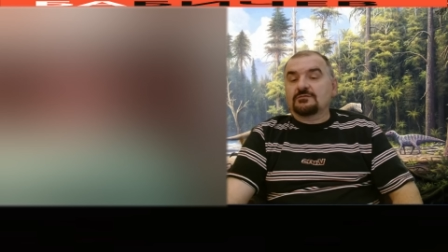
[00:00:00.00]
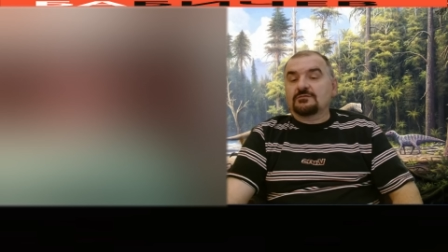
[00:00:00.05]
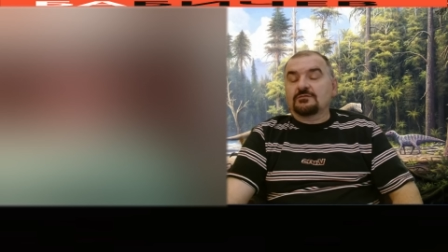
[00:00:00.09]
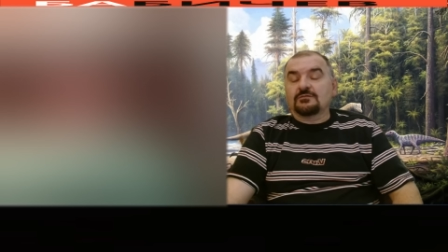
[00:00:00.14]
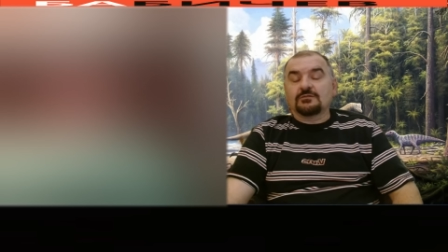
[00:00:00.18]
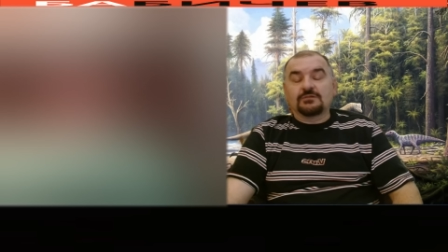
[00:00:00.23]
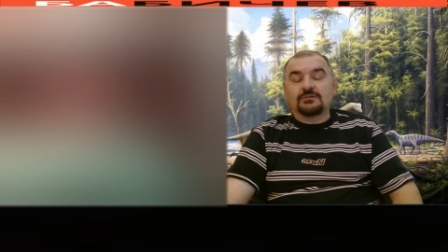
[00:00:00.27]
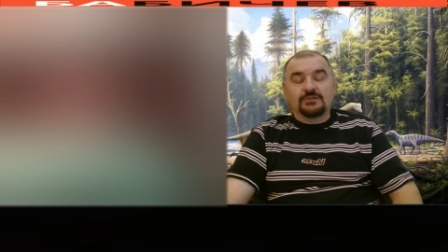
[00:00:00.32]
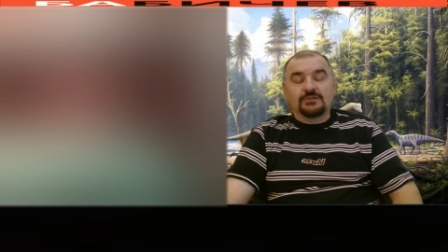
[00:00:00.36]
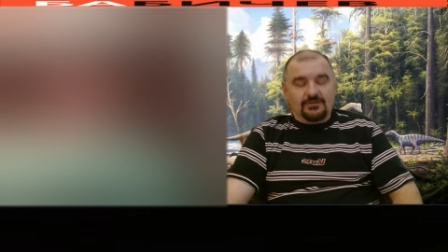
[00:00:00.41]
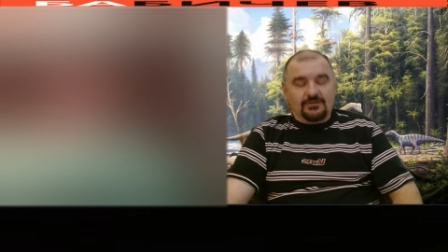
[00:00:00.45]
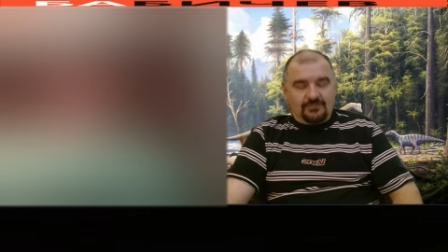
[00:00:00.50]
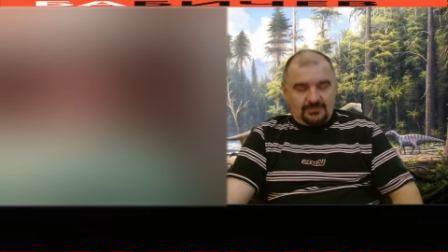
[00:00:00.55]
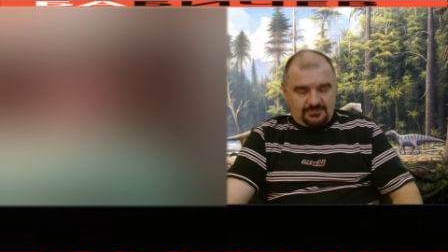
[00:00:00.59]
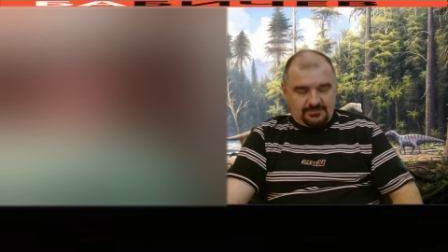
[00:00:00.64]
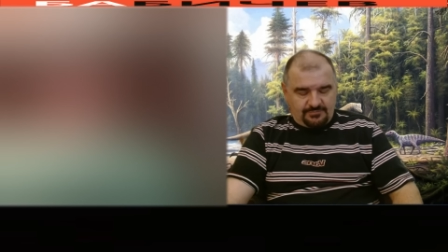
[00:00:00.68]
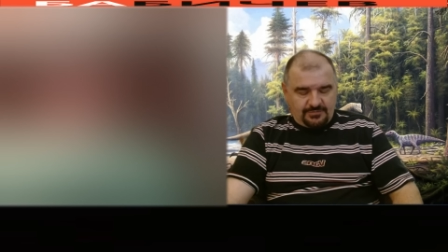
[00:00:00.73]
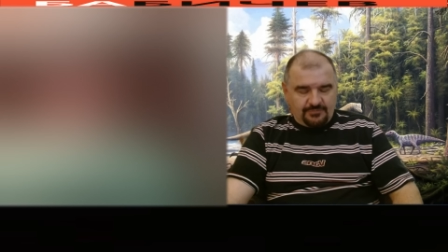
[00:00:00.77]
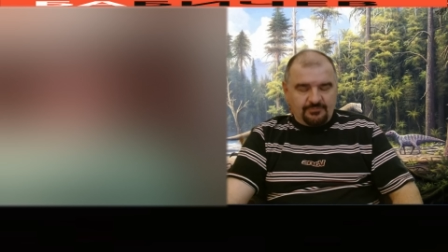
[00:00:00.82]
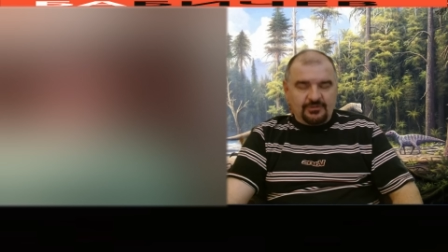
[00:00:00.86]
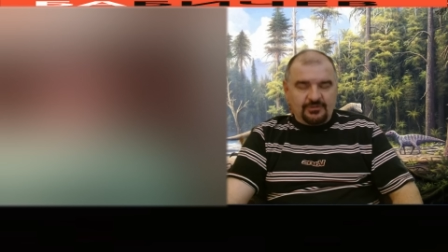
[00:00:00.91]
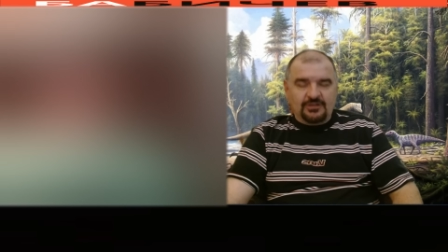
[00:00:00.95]
я вас
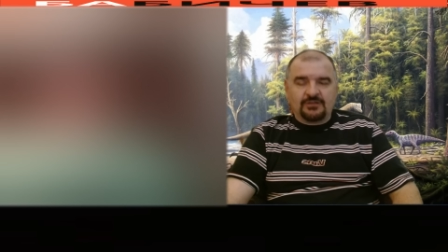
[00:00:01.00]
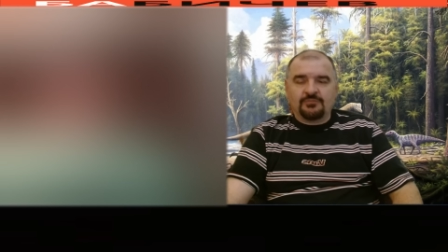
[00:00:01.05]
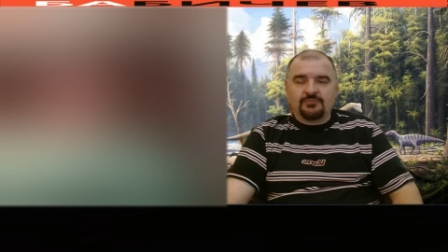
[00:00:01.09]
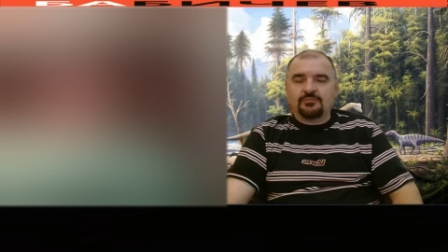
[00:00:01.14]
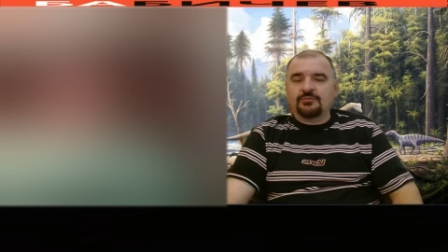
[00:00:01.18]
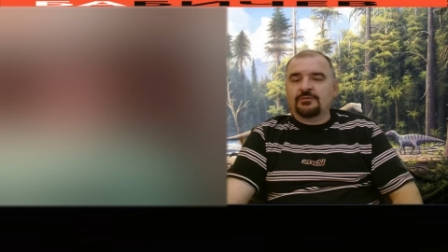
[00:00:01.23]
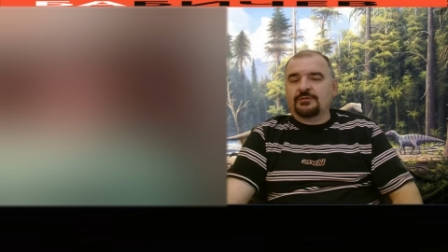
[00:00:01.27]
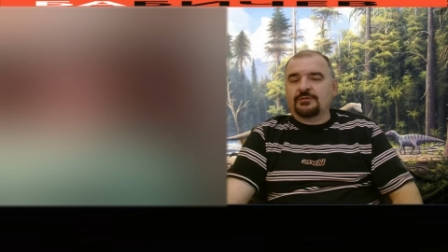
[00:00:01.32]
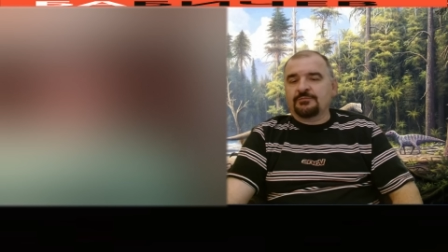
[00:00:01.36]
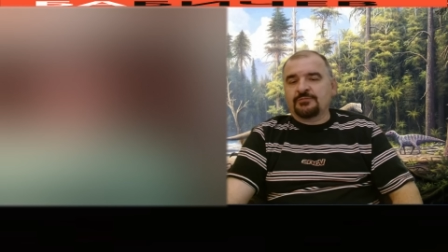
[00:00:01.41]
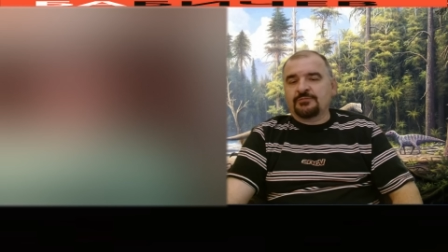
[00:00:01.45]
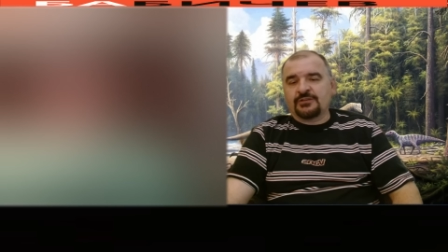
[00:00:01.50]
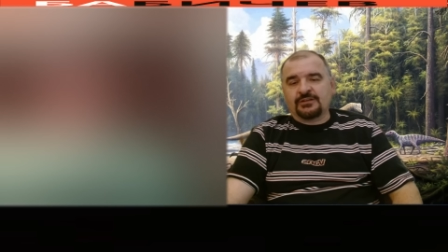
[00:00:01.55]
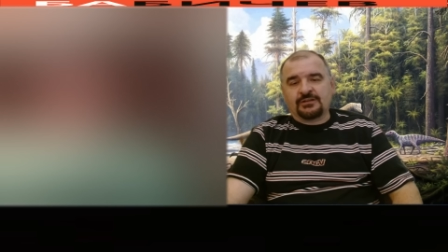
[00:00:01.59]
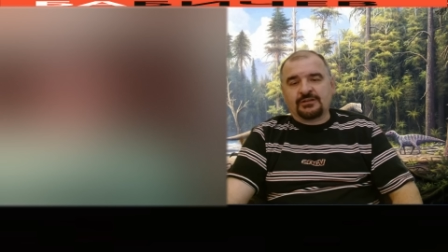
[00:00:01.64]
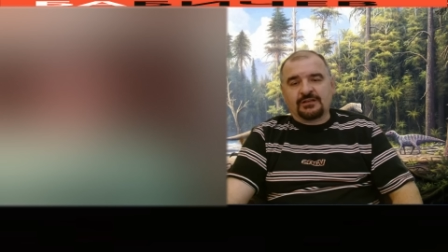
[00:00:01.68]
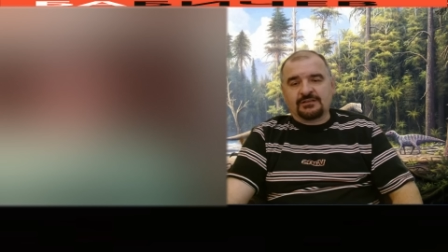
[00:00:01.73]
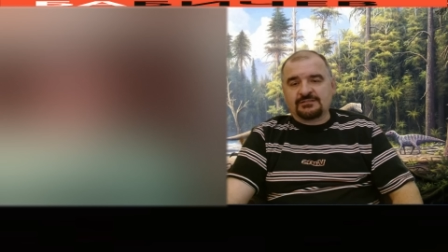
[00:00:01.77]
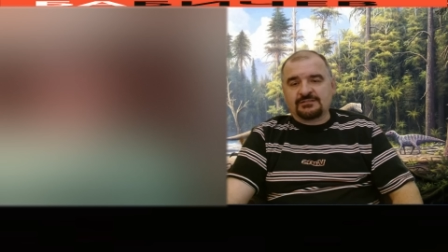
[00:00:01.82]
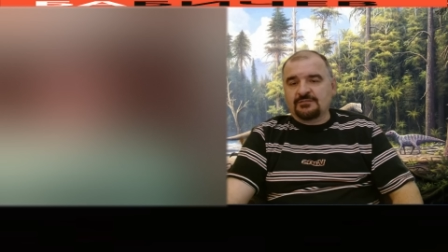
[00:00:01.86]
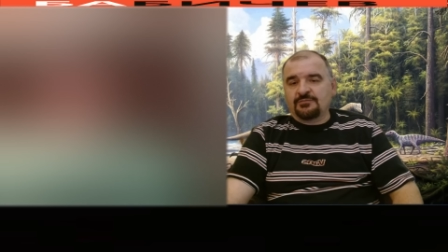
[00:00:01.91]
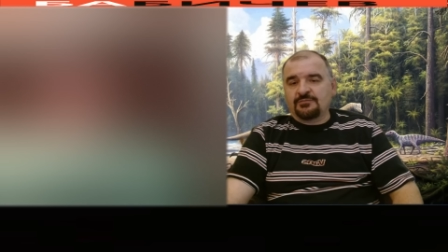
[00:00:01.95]
примерно уже
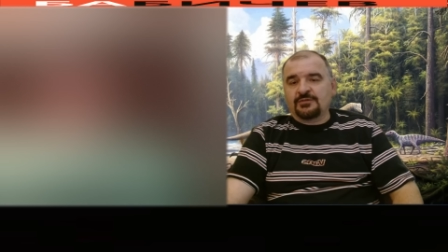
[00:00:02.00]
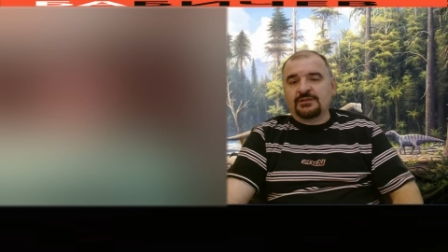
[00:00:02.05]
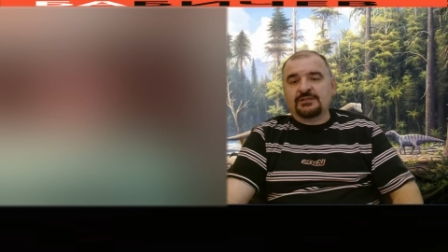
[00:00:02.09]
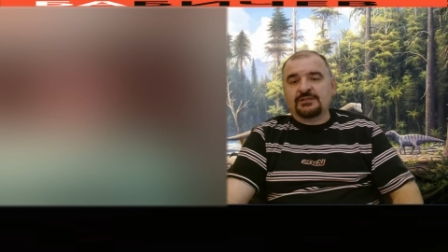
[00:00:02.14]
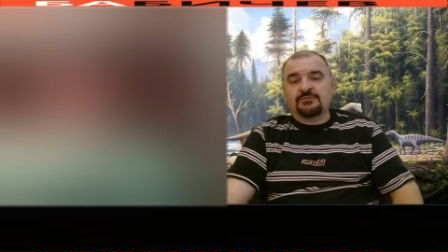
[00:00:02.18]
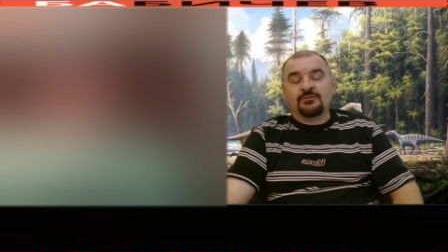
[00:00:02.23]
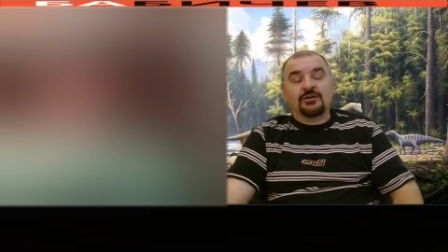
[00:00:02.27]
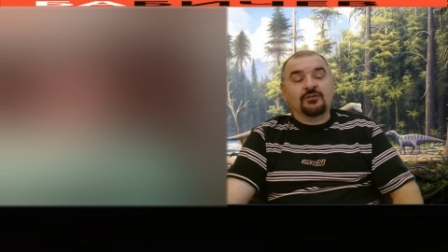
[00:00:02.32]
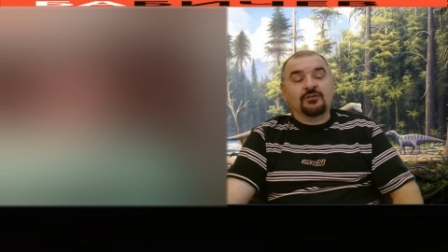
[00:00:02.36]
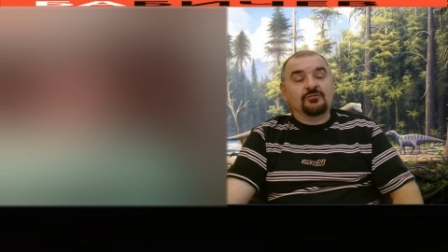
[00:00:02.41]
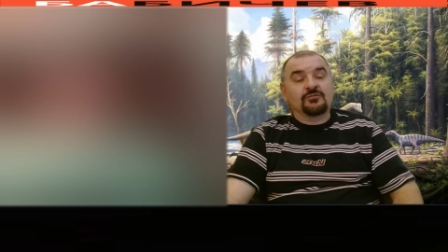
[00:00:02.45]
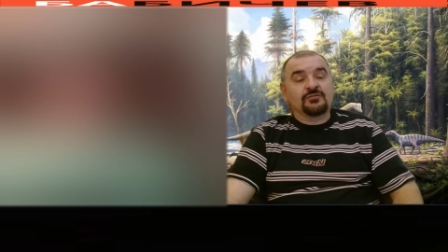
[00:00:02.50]
прекрасно понимаю,